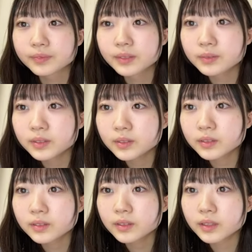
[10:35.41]
う、寝不足
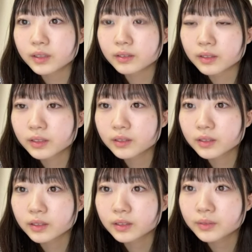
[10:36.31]
の時にはか
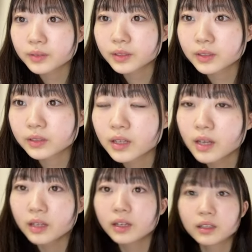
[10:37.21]
頭が痛くな
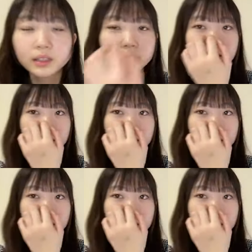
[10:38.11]
あ確か